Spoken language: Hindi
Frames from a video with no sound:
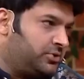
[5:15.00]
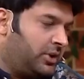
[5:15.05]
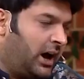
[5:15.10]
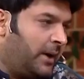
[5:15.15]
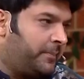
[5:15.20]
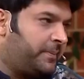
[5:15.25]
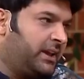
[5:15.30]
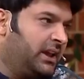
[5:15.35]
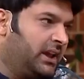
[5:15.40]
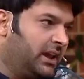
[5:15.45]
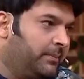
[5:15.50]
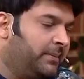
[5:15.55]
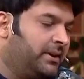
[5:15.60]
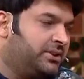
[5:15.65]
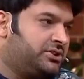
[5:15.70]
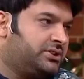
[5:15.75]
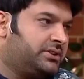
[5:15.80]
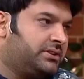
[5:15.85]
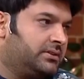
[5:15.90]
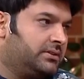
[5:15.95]
जो आपकी
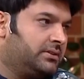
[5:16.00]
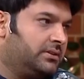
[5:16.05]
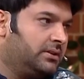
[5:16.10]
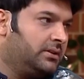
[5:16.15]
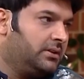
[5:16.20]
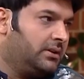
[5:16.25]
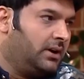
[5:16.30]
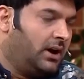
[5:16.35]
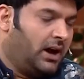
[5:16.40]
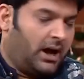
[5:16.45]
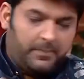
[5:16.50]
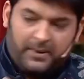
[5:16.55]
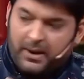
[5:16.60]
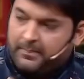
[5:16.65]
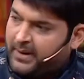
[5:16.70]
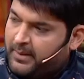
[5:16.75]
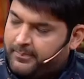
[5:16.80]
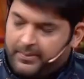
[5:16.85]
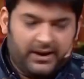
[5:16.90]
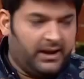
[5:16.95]
इमेज आपके
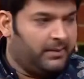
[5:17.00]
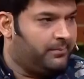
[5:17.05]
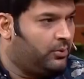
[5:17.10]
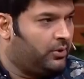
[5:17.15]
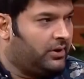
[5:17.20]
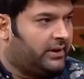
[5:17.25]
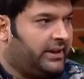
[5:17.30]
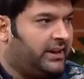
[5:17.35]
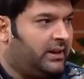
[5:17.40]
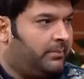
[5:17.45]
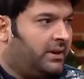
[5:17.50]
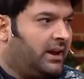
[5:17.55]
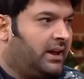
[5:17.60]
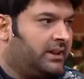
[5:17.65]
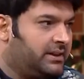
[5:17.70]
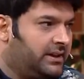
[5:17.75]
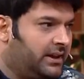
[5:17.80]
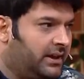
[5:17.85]
पापा ने बोल के ये बना दी